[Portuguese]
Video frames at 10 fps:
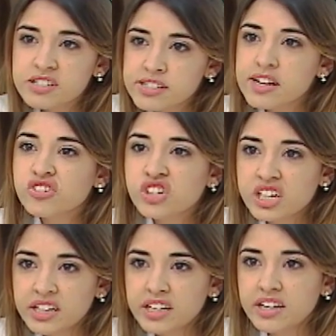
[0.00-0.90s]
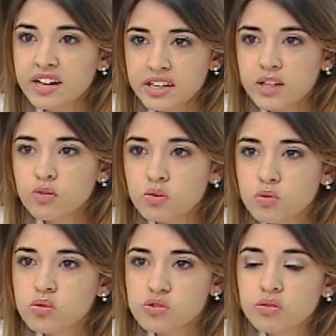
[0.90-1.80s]
de se adquirir aí
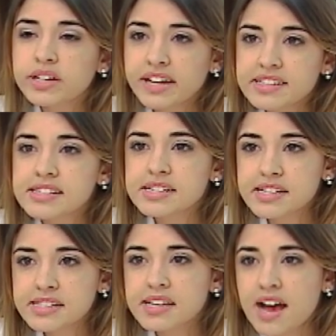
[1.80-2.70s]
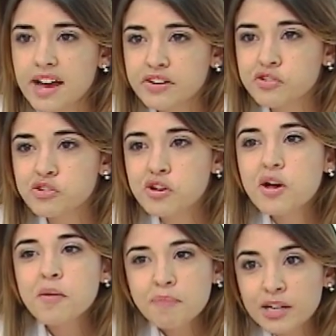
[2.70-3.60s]
os nutrientes necessários
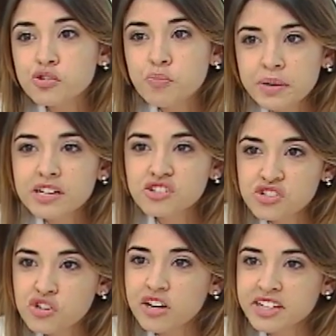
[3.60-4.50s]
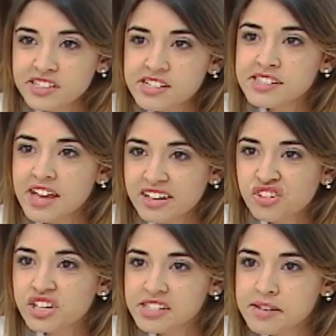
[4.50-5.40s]
para suprir as desordens
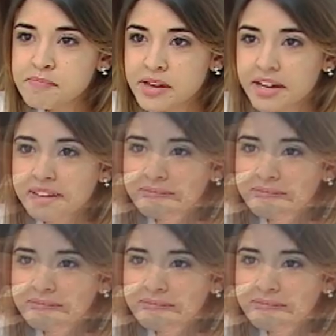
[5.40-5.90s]
estéticas também.